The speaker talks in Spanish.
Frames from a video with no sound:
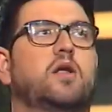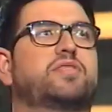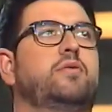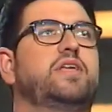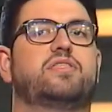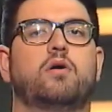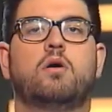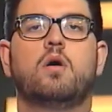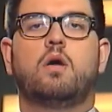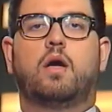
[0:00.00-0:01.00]
los suizos?
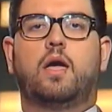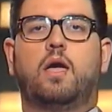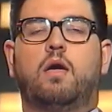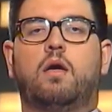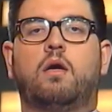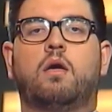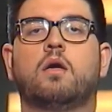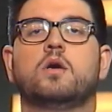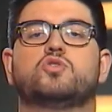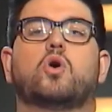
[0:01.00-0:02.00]
Eh,
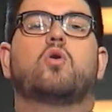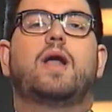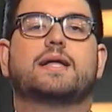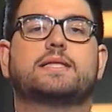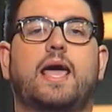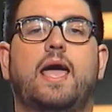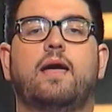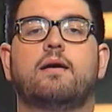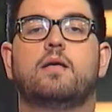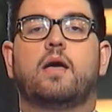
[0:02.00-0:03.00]
chocolate,
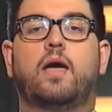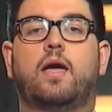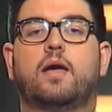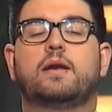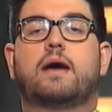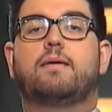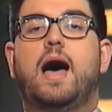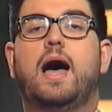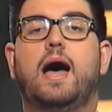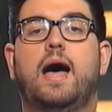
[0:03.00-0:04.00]
eh,
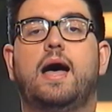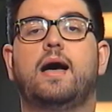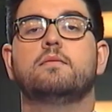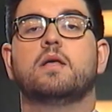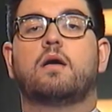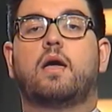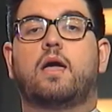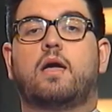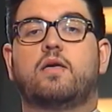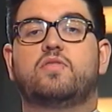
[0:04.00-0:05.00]
navaja,
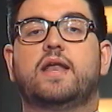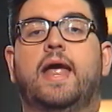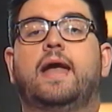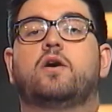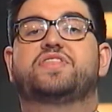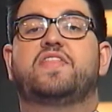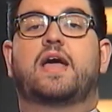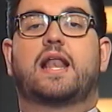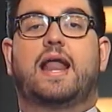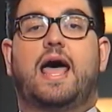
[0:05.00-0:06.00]
eh, dinero sin
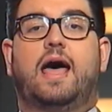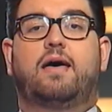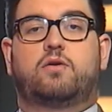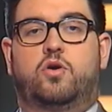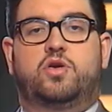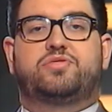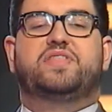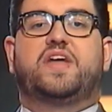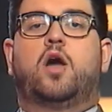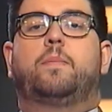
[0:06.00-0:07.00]
declarar. Coño,
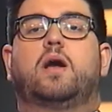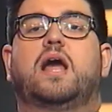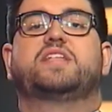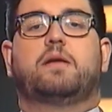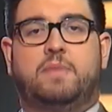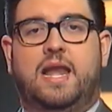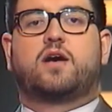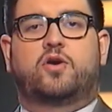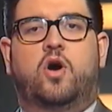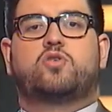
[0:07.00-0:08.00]
Suiza no, pero las 3.000 las
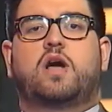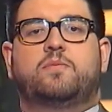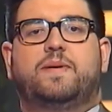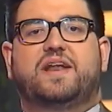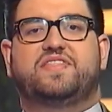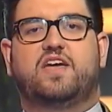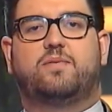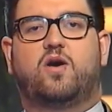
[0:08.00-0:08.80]
conozco, que me parecido por